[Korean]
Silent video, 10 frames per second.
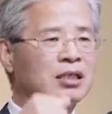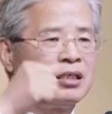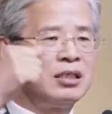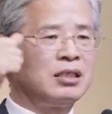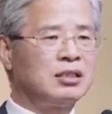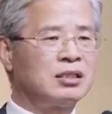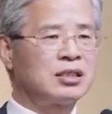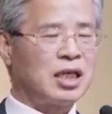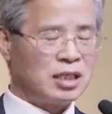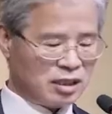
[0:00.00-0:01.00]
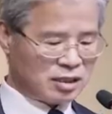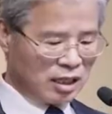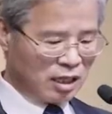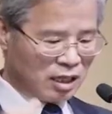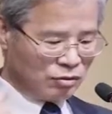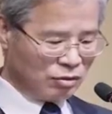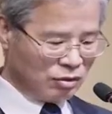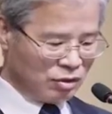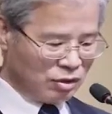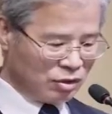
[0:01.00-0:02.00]
이 자기
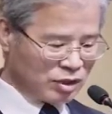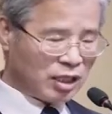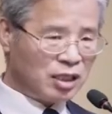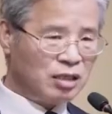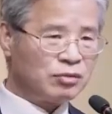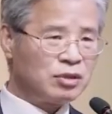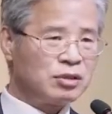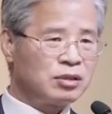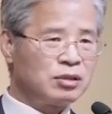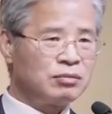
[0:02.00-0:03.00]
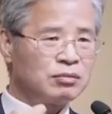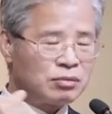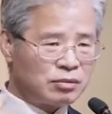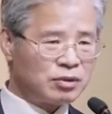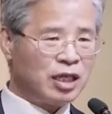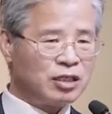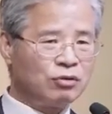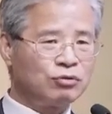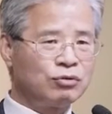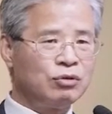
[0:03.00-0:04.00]
자랑하고 자기 힘을
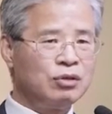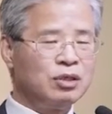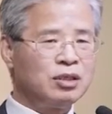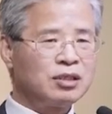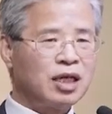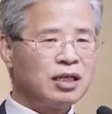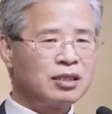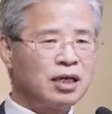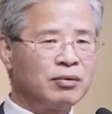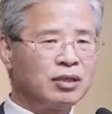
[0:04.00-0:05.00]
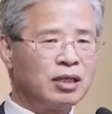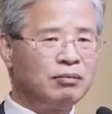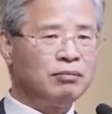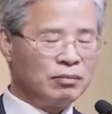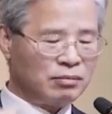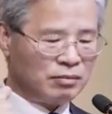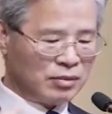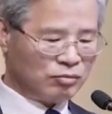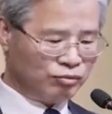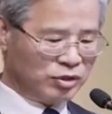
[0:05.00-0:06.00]
내세우고 다른 사람한테
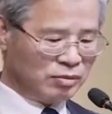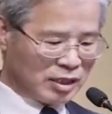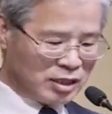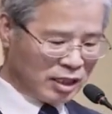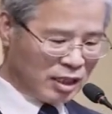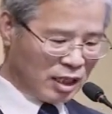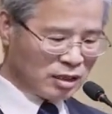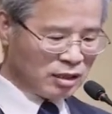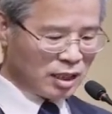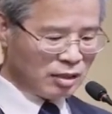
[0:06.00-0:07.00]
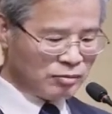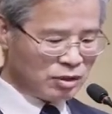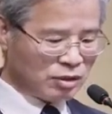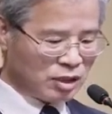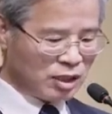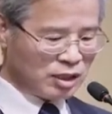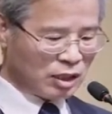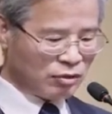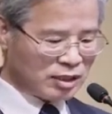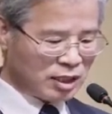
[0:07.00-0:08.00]
무지막지하게 되는 그 사람들을 덕이
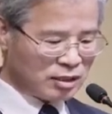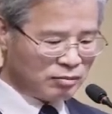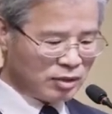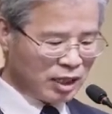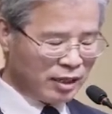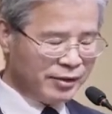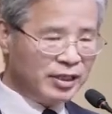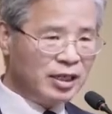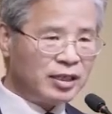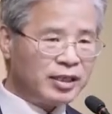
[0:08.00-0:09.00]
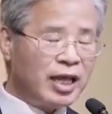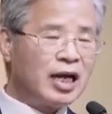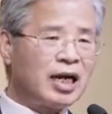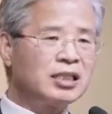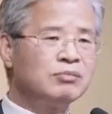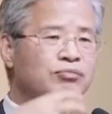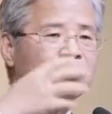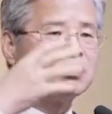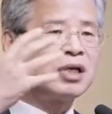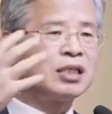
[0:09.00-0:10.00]
있다고 하지 않습니다. 내가 가진
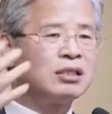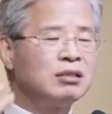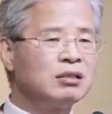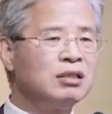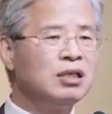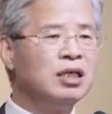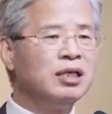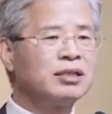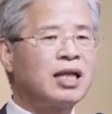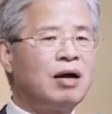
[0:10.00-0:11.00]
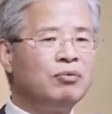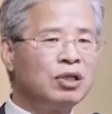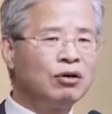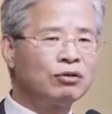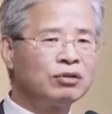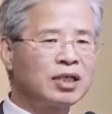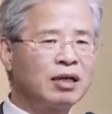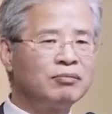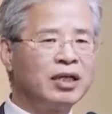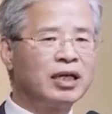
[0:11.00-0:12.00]
풍성한 능력을 나보다 어려운
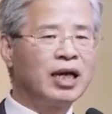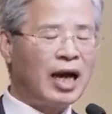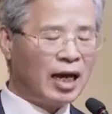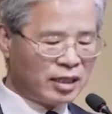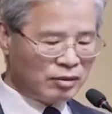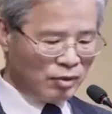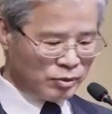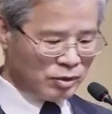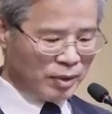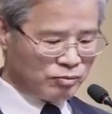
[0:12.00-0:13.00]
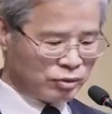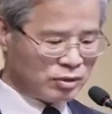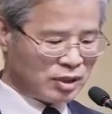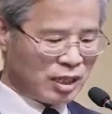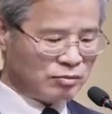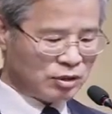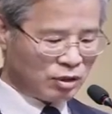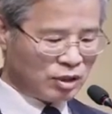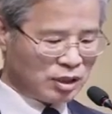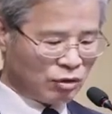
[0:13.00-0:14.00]
사람들에게 아낌없이 베푸는 사람을
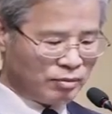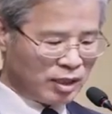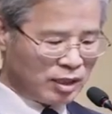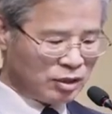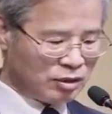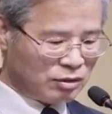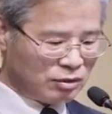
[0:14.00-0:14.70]
덕이 있다고 말하죠.